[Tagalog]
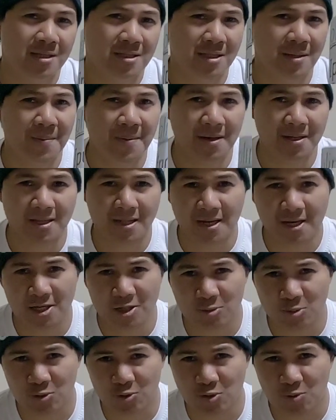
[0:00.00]
sa mga taga
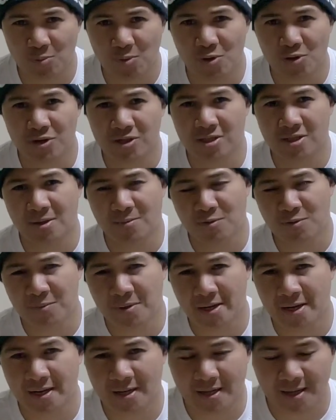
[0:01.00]
Isuso Boys na
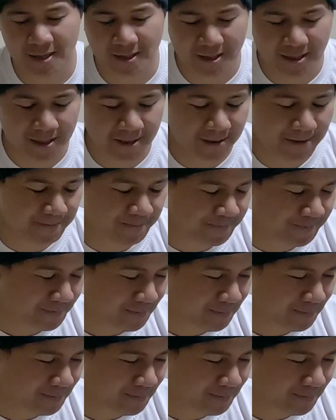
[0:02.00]
bumili ng uh,